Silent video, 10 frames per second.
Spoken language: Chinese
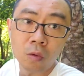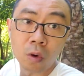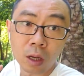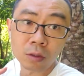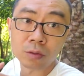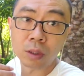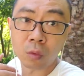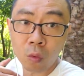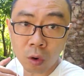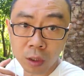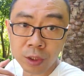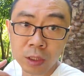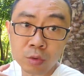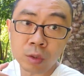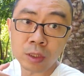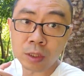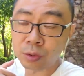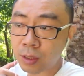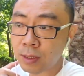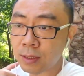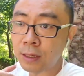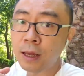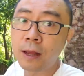我告诉你，我接触的这个圈子